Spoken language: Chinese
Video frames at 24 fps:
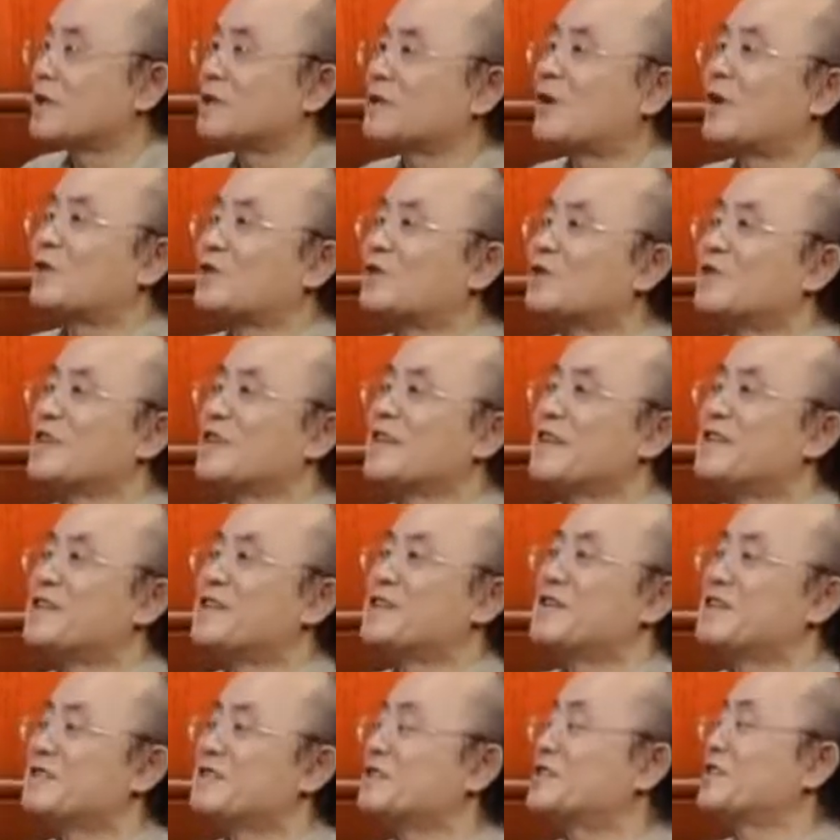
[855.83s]
革命导师列
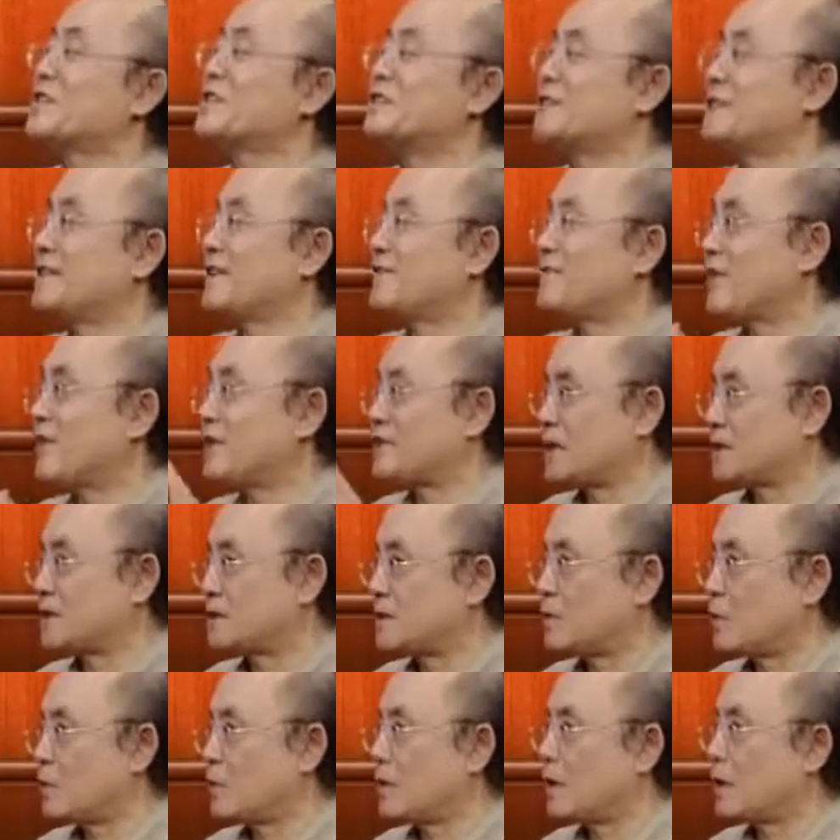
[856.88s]
宁生前非常
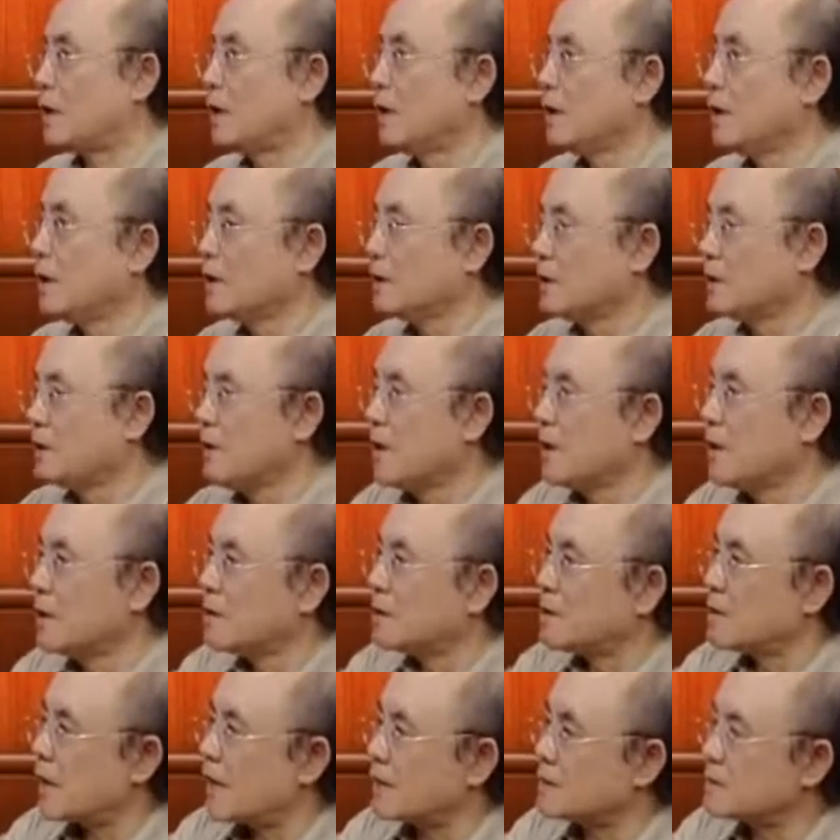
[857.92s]
喜欢的。嗯，那么
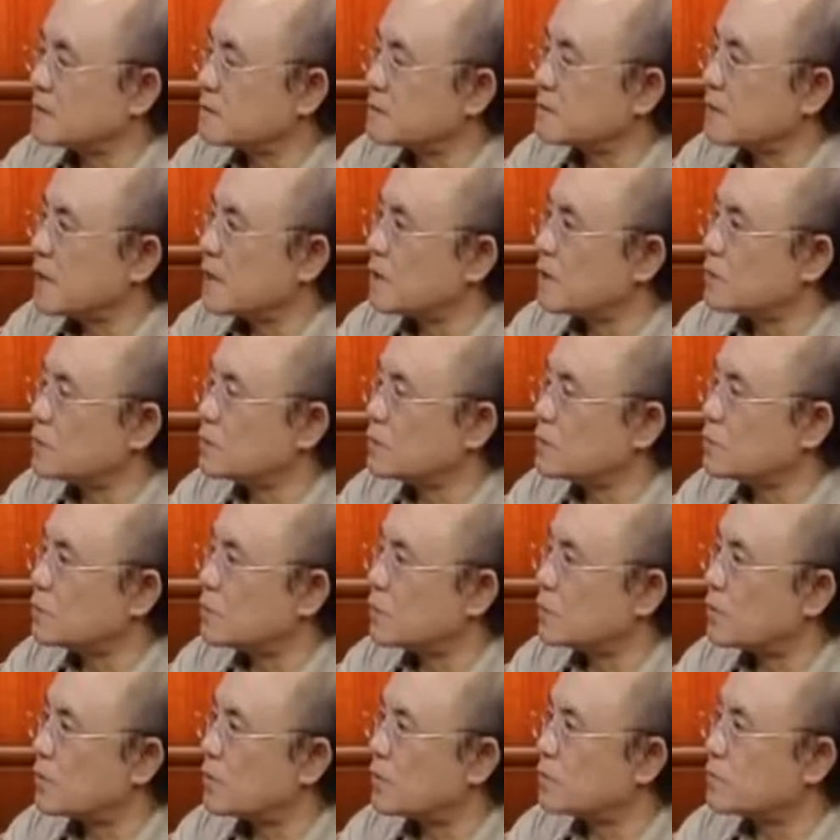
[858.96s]
还是在刘信
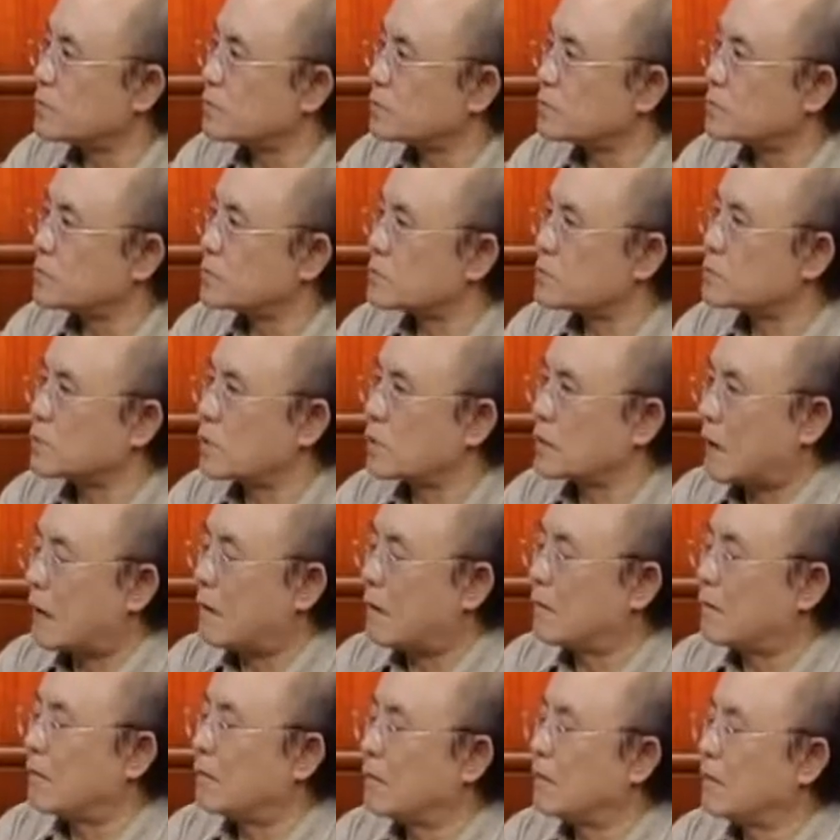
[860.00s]
武的回忆录中说
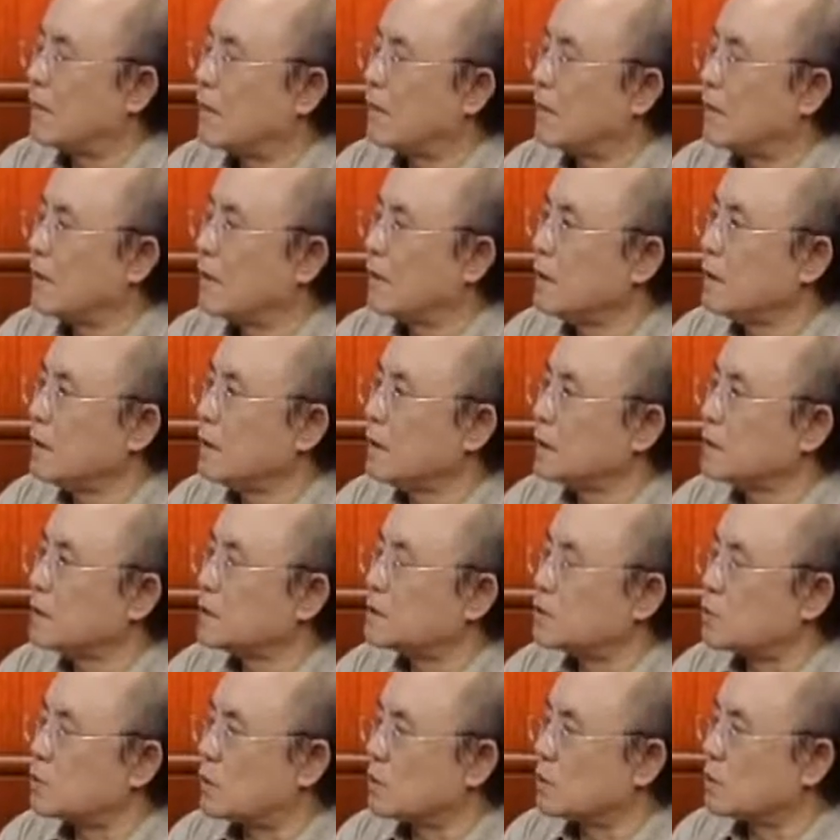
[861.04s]
到。
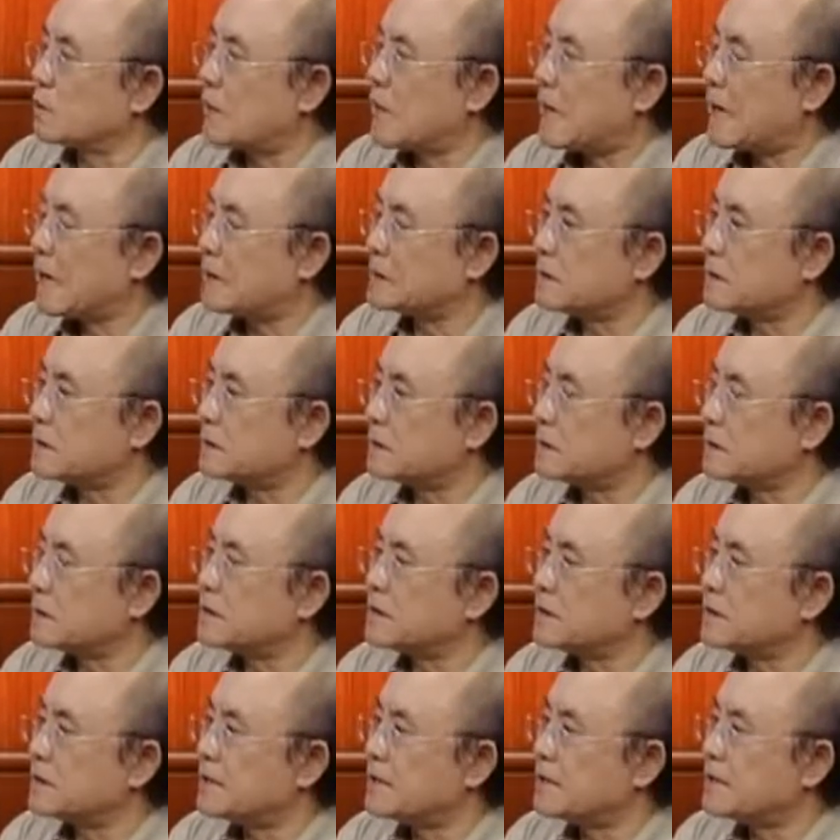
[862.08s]
说他的一
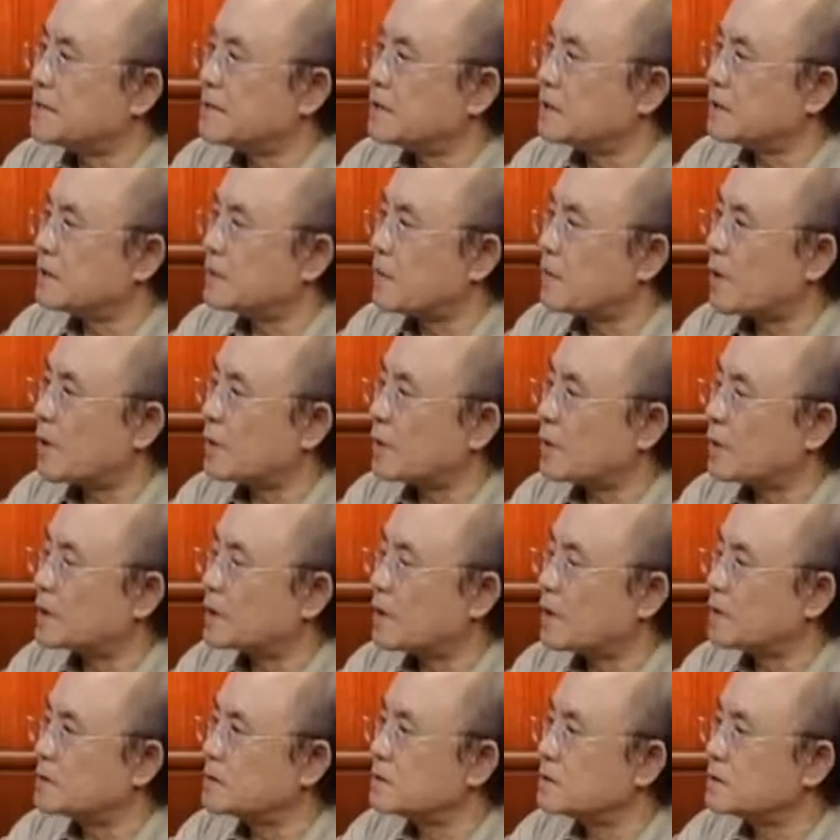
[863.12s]
个年轻的朋友，
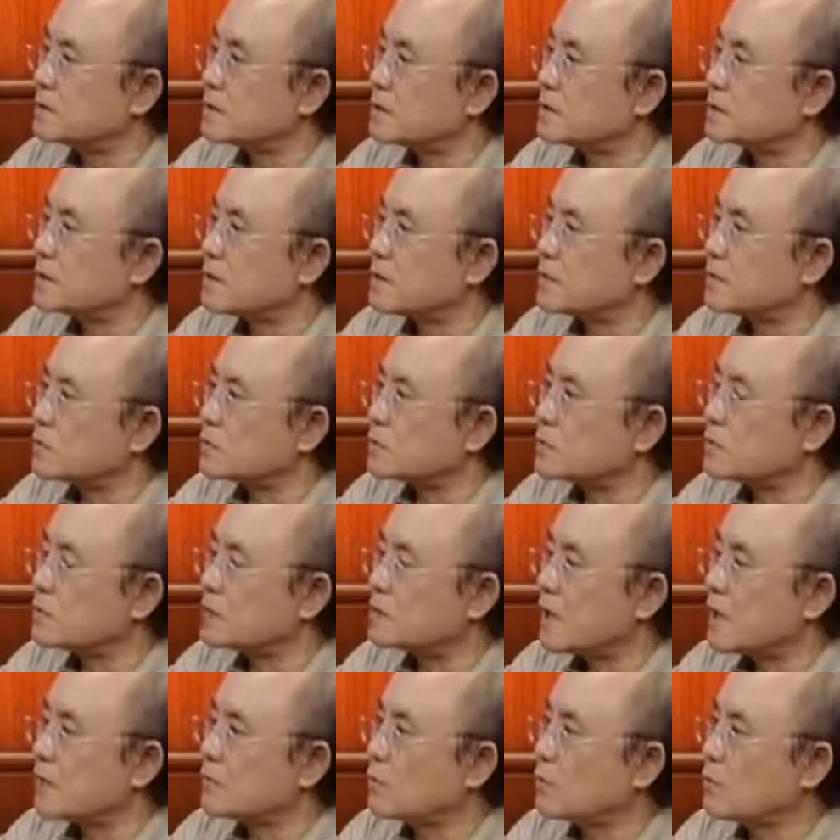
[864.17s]
当时正在农村
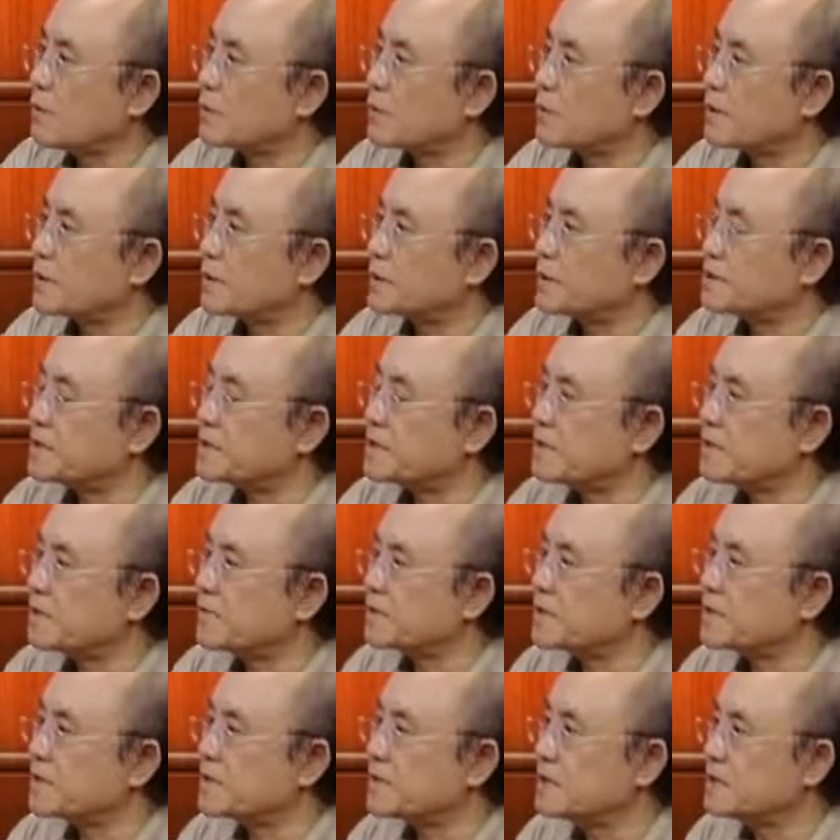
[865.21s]
插队，给他写了
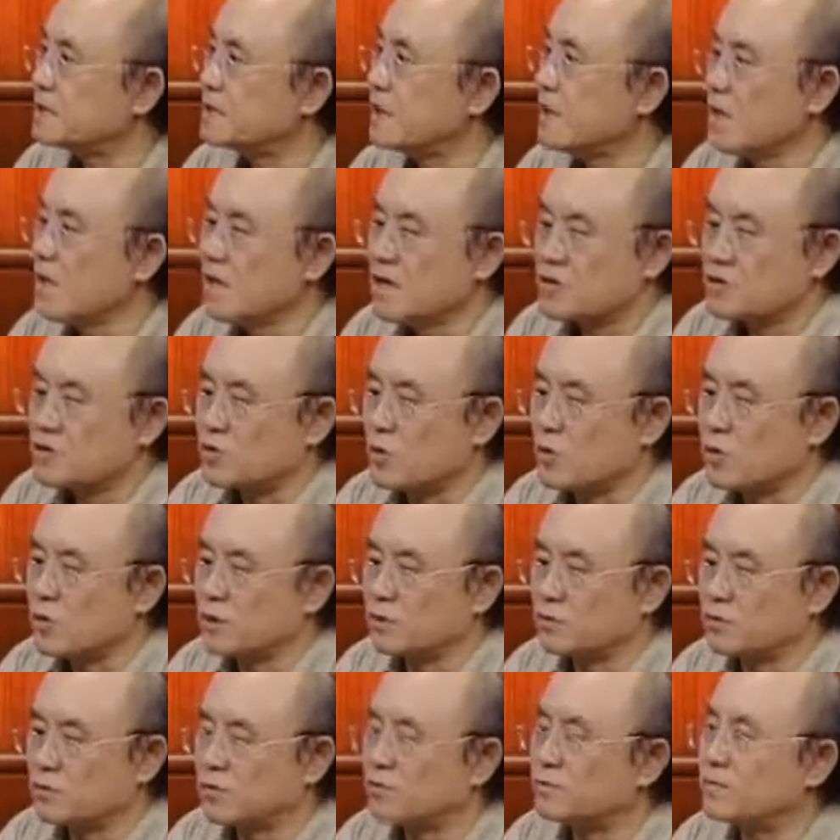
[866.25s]
封信，说
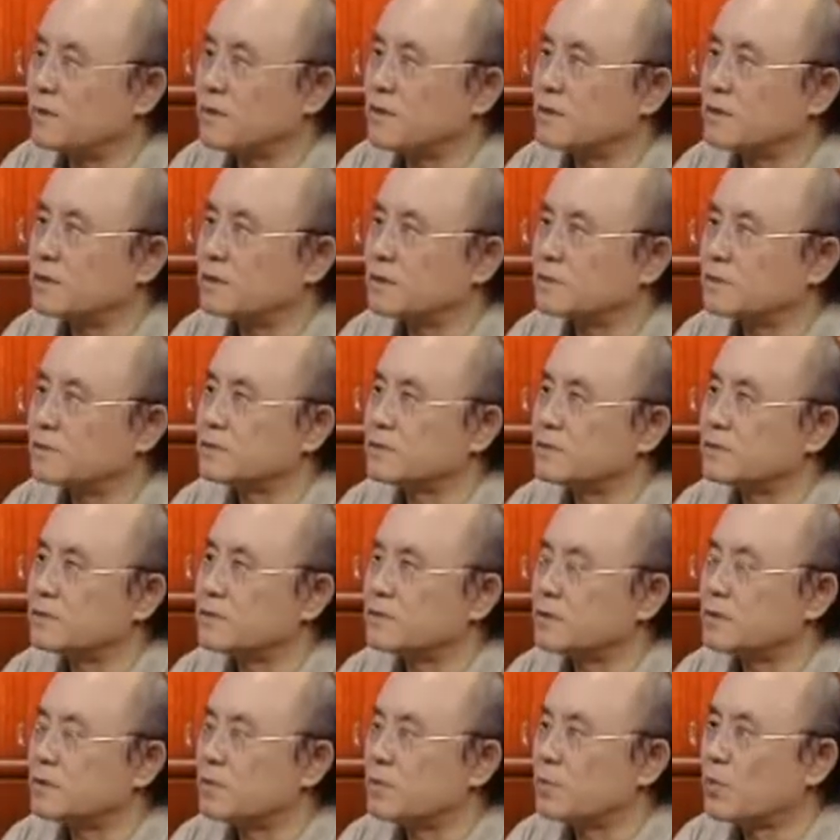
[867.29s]
我突然听到收音
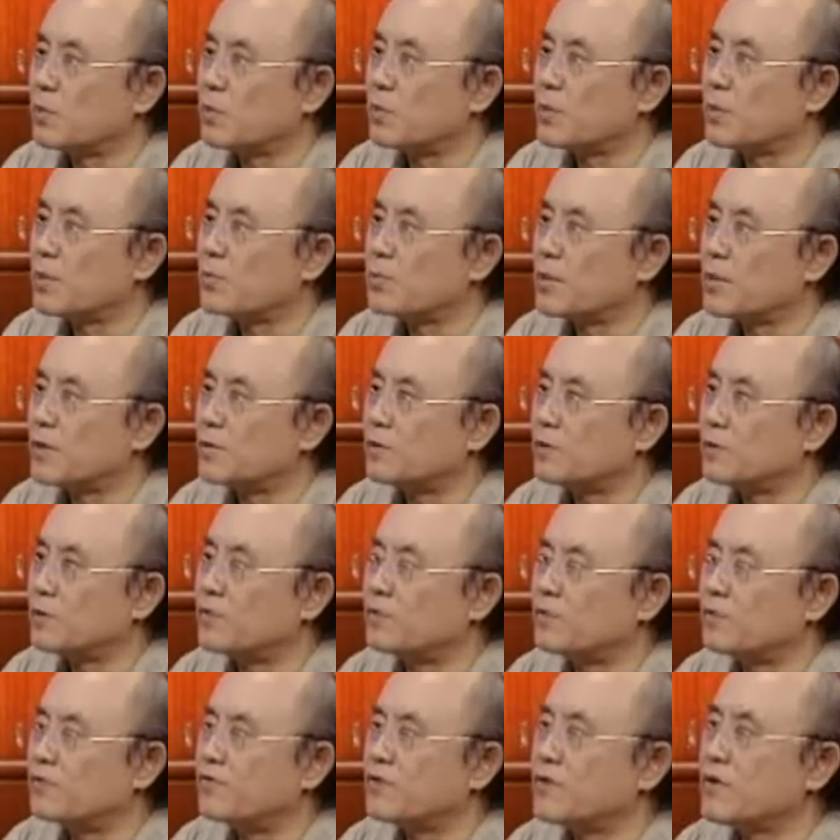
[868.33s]
机里播贝多
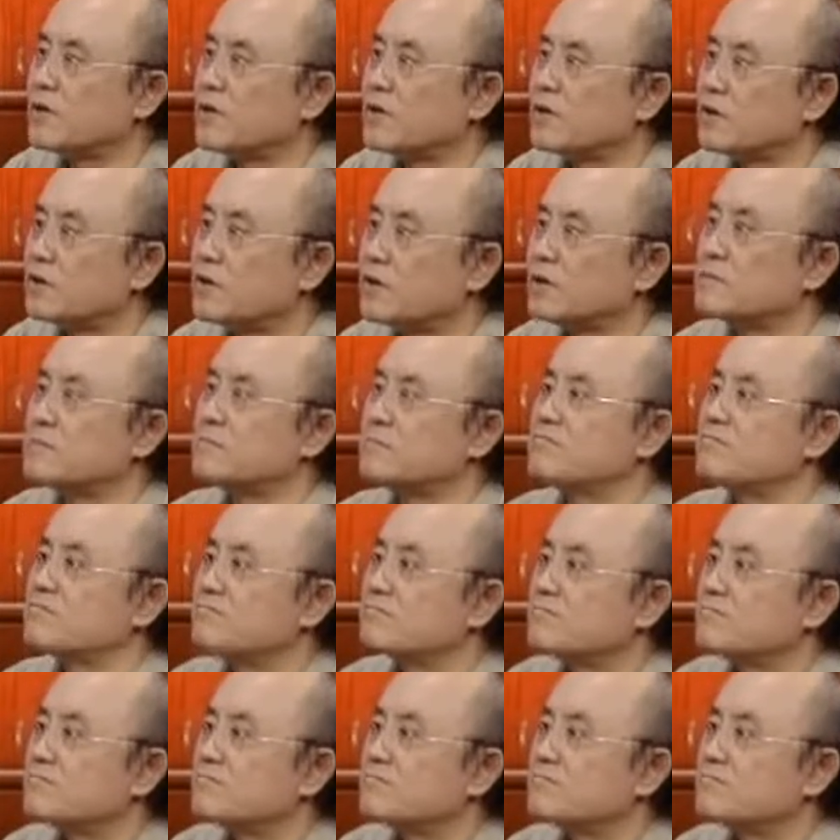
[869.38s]
芬的